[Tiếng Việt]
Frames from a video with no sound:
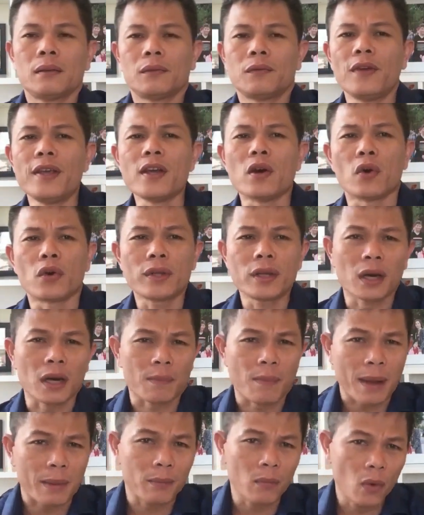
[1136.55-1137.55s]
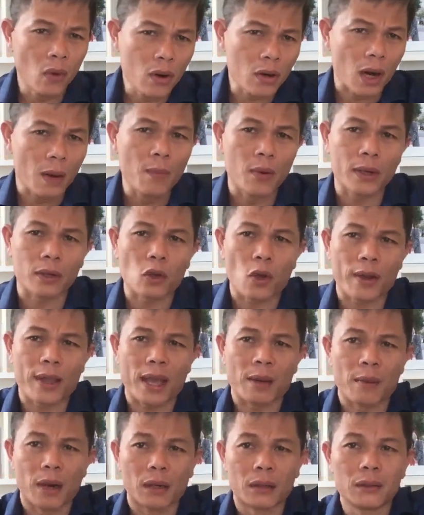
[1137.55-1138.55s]
ví dụ như là bạn muốn có một cái tòa
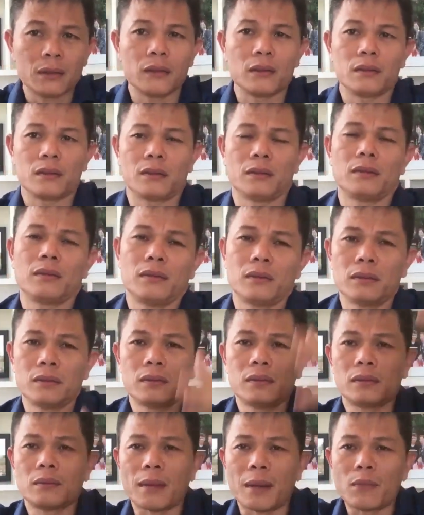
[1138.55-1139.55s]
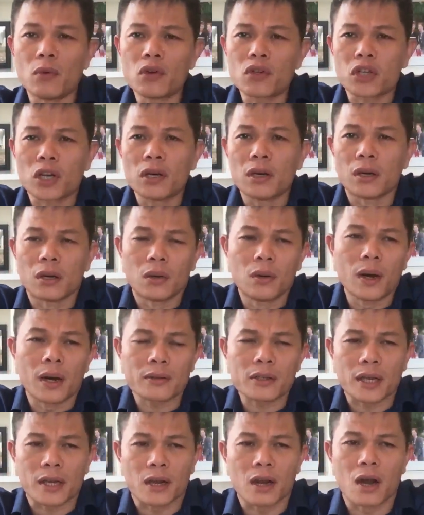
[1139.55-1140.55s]
nhà bự bạn muốn sở hữu
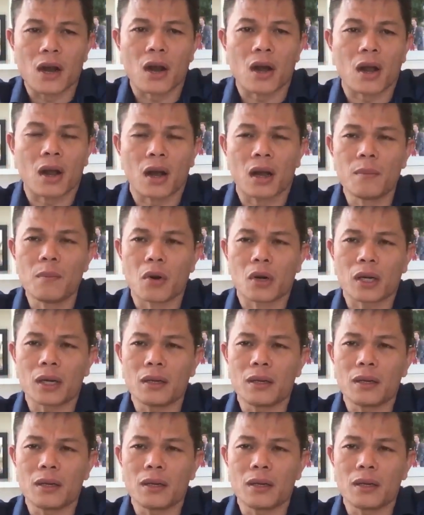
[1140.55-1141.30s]
ở Sài Gòn ở một